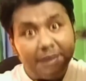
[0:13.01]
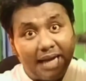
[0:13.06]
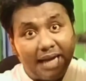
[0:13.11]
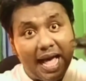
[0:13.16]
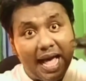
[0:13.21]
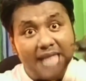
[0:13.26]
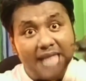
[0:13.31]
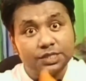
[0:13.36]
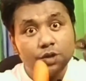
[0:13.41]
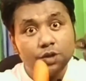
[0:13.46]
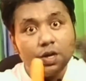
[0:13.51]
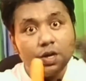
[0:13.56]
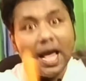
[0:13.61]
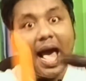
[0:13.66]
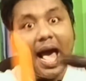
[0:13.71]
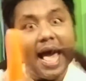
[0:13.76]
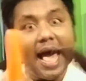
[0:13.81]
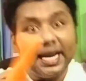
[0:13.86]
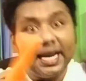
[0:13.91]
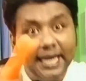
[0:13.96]
গাজর
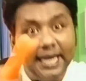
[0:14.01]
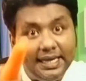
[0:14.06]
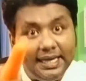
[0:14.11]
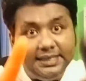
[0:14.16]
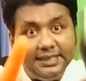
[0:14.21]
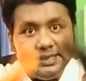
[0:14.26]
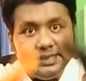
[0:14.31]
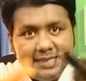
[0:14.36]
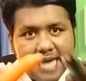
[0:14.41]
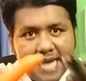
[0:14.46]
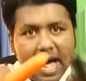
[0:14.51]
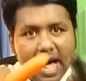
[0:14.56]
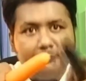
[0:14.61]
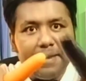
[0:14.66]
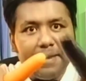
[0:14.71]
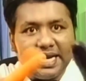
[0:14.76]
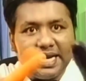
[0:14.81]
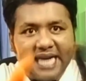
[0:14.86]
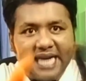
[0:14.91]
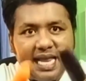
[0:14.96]
আর এই ইয়া
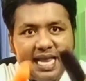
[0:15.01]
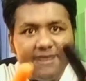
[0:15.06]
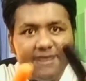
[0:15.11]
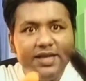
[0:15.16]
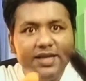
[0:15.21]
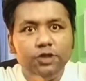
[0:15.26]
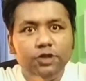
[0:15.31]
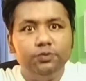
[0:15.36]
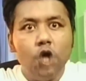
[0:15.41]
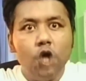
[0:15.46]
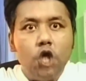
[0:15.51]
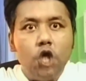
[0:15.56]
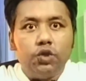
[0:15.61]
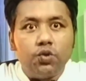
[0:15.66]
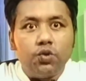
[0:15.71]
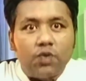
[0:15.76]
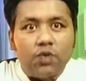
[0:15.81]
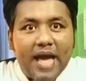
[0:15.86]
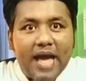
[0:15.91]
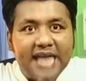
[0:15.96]
মানে কালা বেগুন
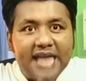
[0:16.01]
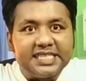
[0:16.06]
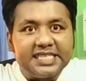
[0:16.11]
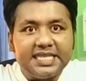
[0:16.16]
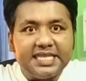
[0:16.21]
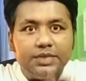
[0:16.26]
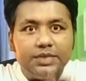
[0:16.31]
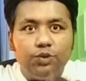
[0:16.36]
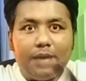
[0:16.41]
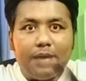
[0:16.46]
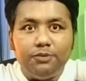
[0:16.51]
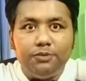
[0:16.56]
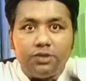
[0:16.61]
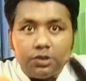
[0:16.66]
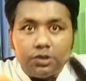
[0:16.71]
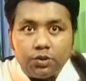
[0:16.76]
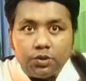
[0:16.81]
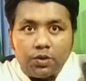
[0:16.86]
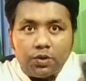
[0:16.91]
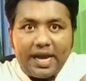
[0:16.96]
দোনোরা একসাথে ঢুকামু
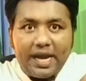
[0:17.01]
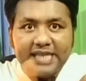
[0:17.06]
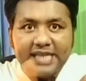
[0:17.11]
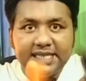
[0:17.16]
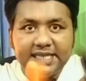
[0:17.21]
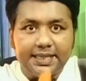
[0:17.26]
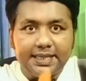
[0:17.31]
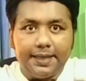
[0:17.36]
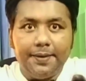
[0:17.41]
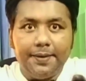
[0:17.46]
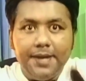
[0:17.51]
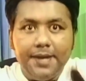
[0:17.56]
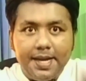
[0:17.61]
দোনোরা একসাথে